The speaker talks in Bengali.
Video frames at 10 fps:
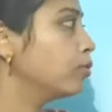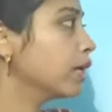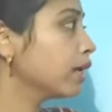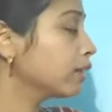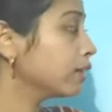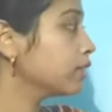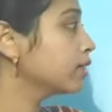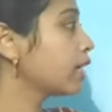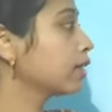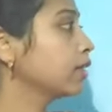মেয়াদি
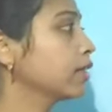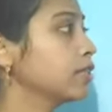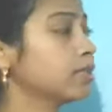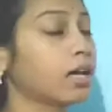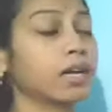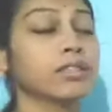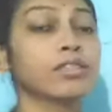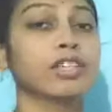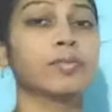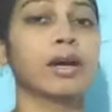জাতের যে ধান
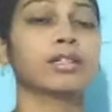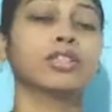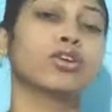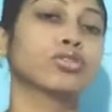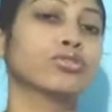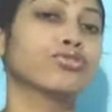সেটা পাকতে কত